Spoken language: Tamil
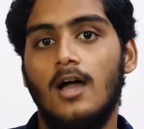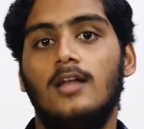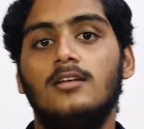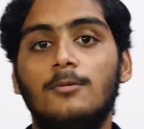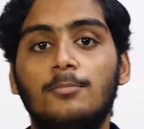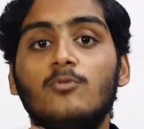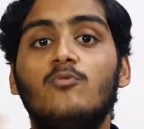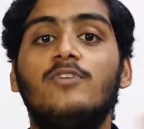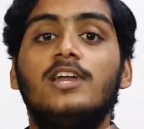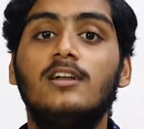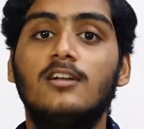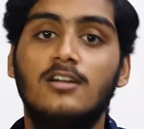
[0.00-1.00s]
அதுக்கப்புறம்
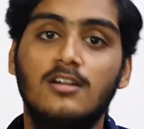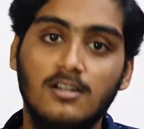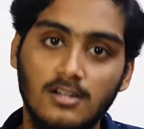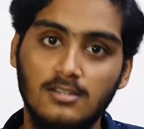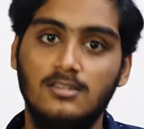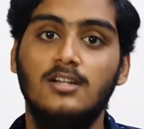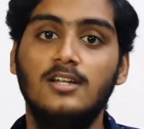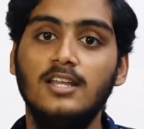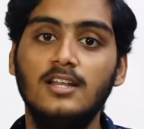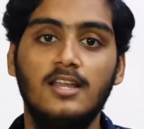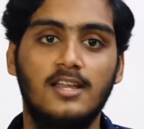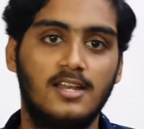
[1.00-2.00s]
வீக்
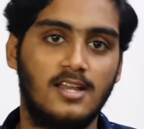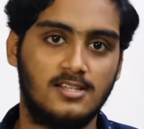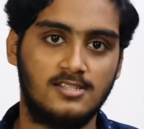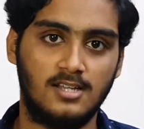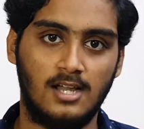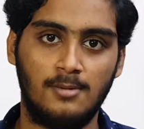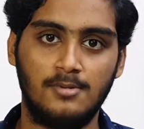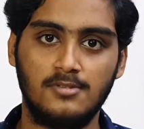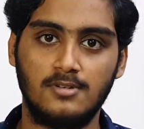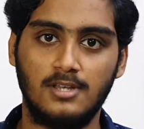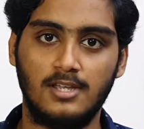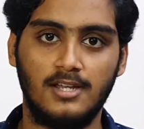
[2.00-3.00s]
தேர்ட்டீனில் என்னாச்சு அப்படின்னு
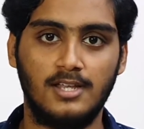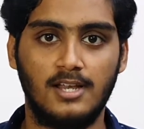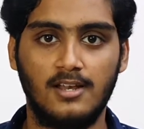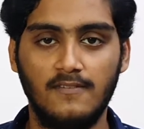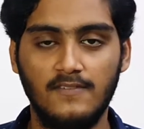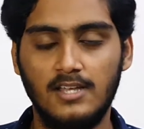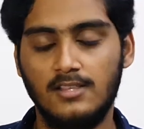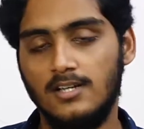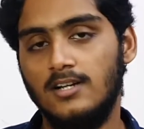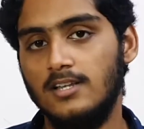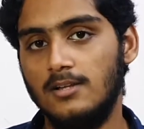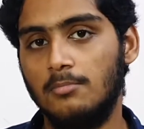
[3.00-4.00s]
சொல்லி கேட்டிங்கன்னா வீக்
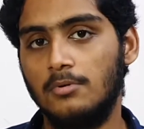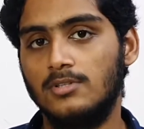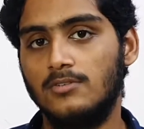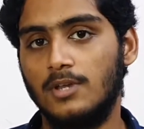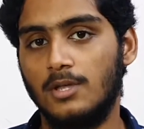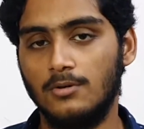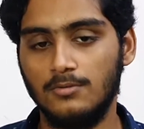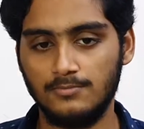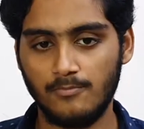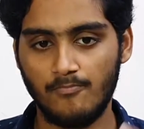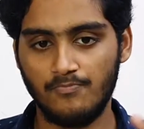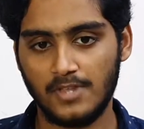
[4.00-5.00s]
தேர்ட்டீனை பொறுத்த வரைக்கும்
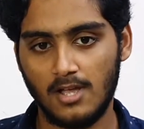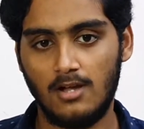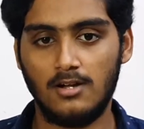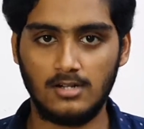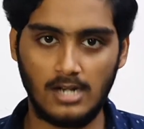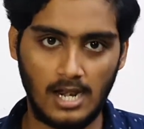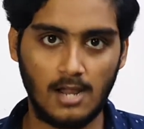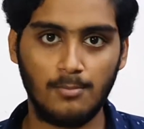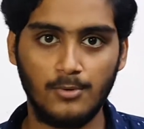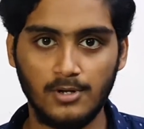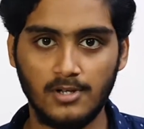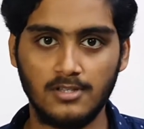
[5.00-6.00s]
நல்லா
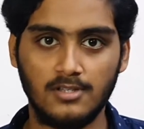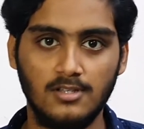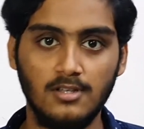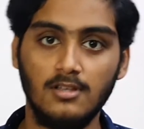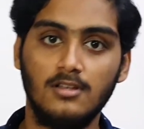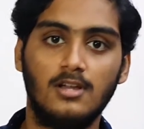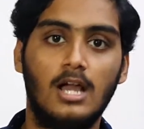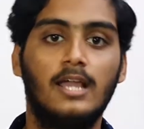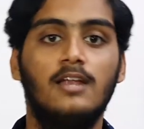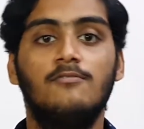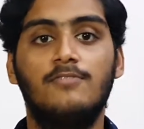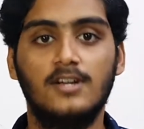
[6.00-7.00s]
போயிட்டு இருந்தது
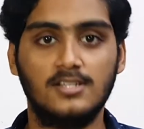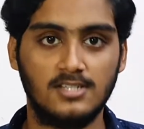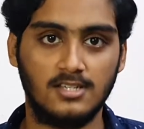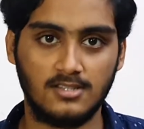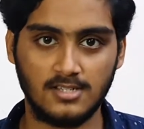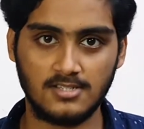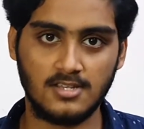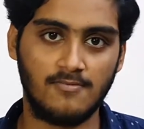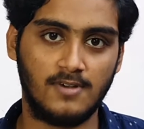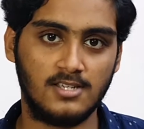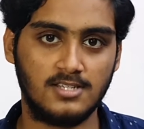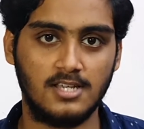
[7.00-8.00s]
அகைன் ஃபாஸ்டிங் தேர்ஸ்டே
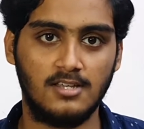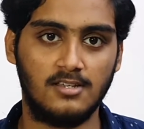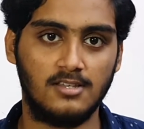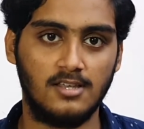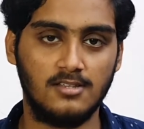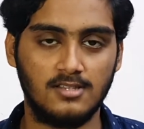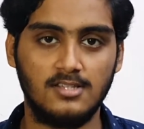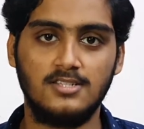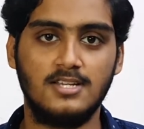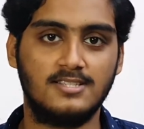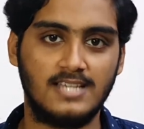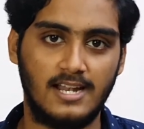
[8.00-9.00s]
ஃபாஸ்டிங் இருந்தேன்
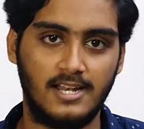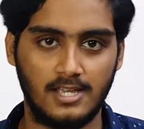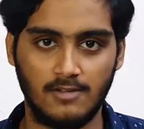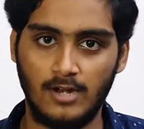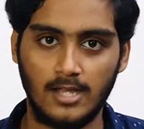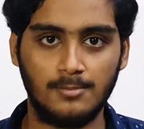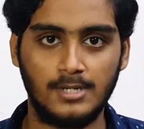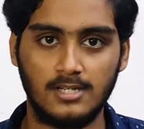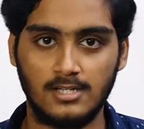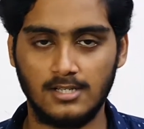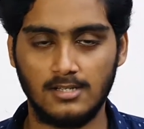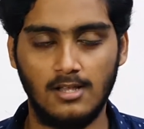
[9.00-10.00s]
தேர்ஸ்டே அண்ட் சாட்டர்டே வழக்கமாக
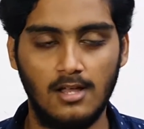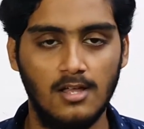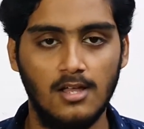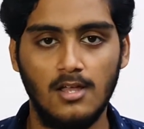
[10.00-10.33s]
இருக்கிறது தான்